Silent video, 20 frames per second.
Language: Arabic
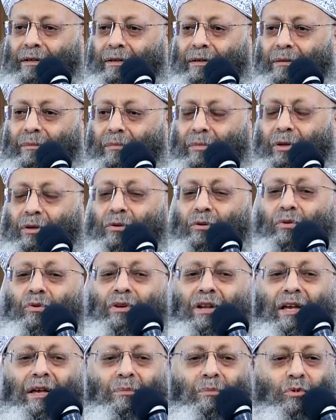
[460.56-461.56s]
بنكون
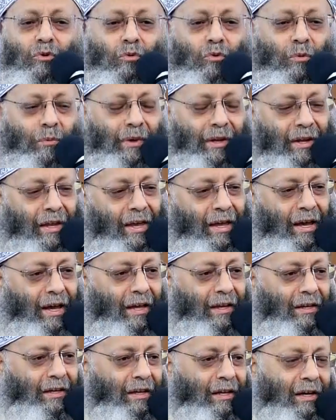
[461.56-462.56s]
امناء
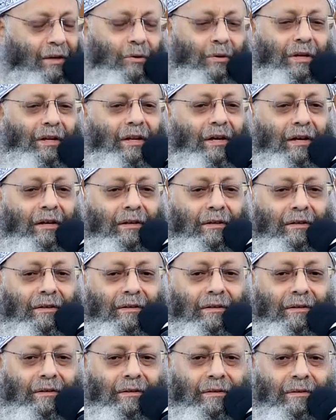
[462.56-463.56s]
عليها ولا لا
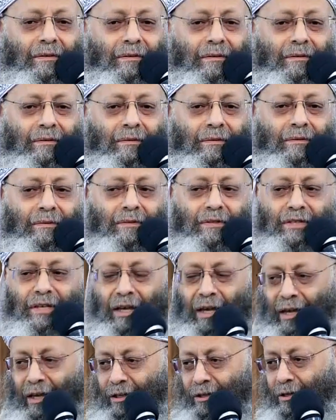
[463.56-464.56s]

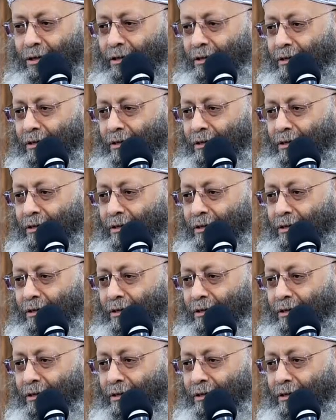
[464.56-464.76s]
صحتك